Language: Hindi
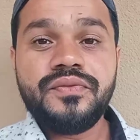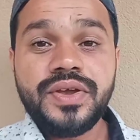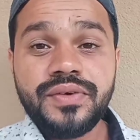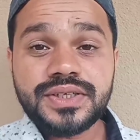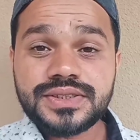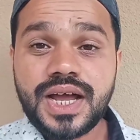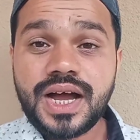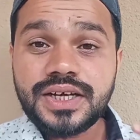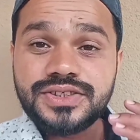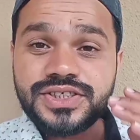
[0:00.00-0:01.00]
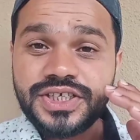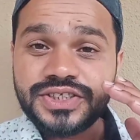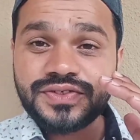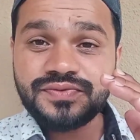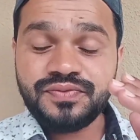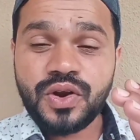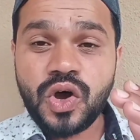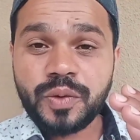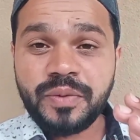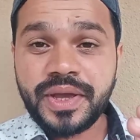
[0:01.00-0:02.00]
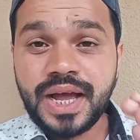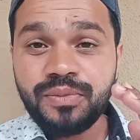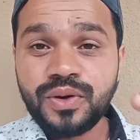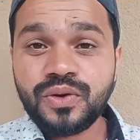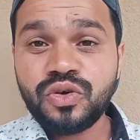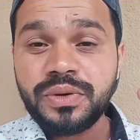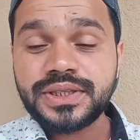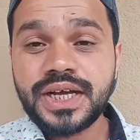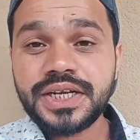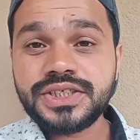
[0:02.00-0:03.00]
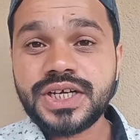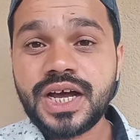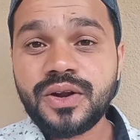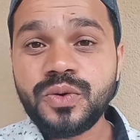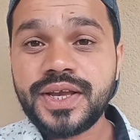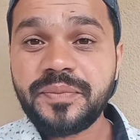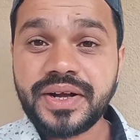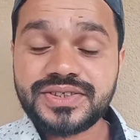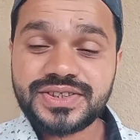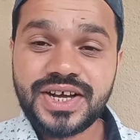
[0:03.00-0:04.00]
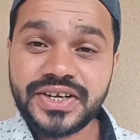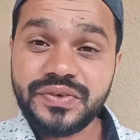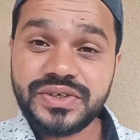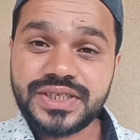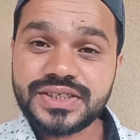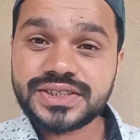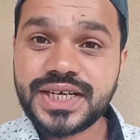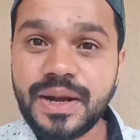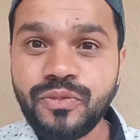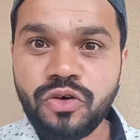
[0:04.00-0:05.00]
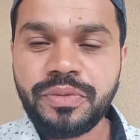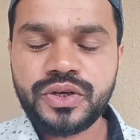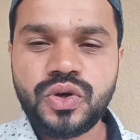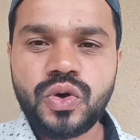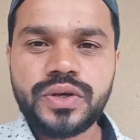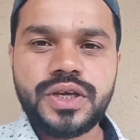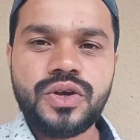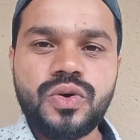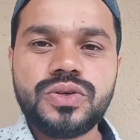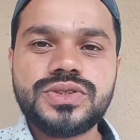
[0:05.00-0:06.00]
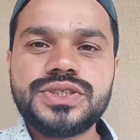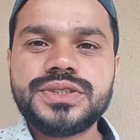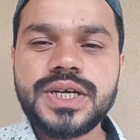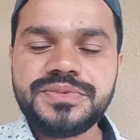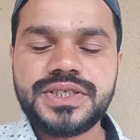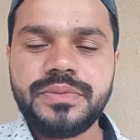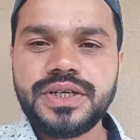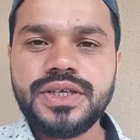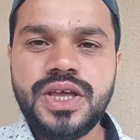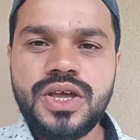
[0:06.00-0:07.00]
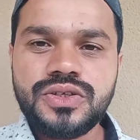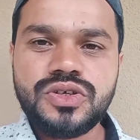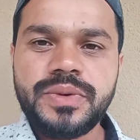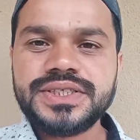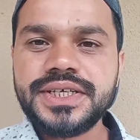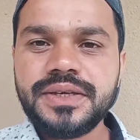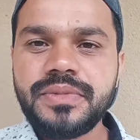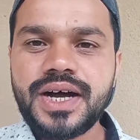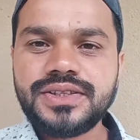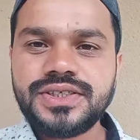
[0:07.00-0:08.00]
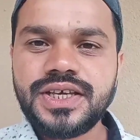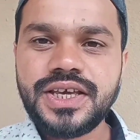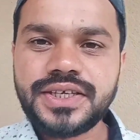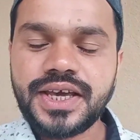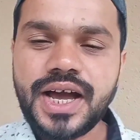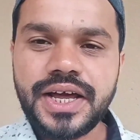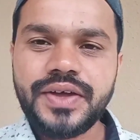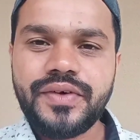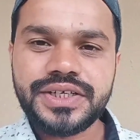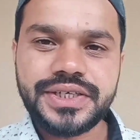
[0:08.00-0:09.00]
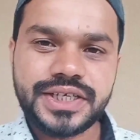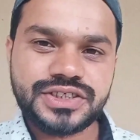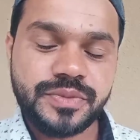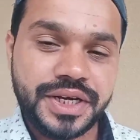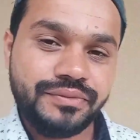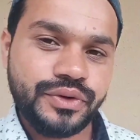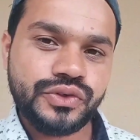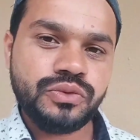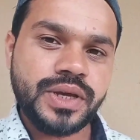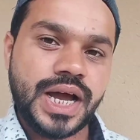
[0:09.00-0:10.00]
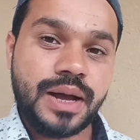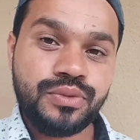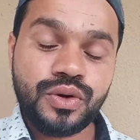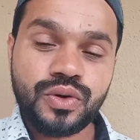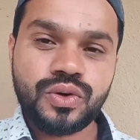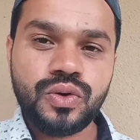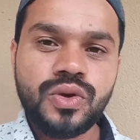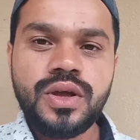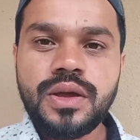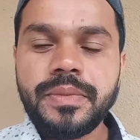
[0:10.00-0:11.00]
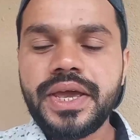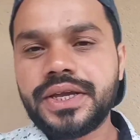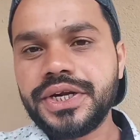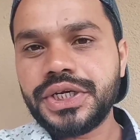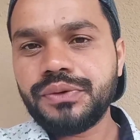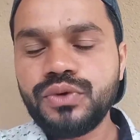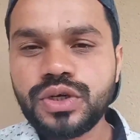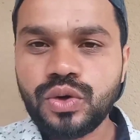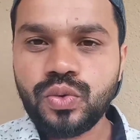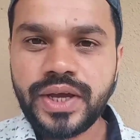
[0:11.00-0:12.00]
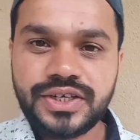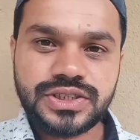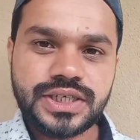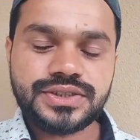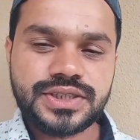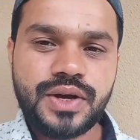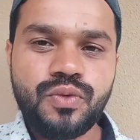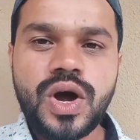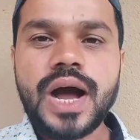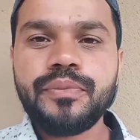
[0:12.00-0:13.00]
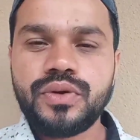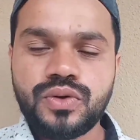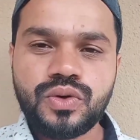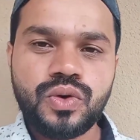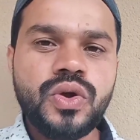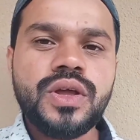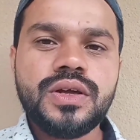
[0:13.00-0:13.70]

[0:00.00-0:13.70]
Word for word: वीवर्स आज की इस व्लॉग में आप लोगों को बताने जा रहा हूँ कि पाकिस्तान के वीज़ा कब ओपन होंगे और सबसे बड़ी जो मज़े की बात यह है कि आने वाली नेक्स्ट मेरी वीडियो में आप लोगों को मैं एक इंटरव्यू करूँगा एक शख्स का वो आप लोगों को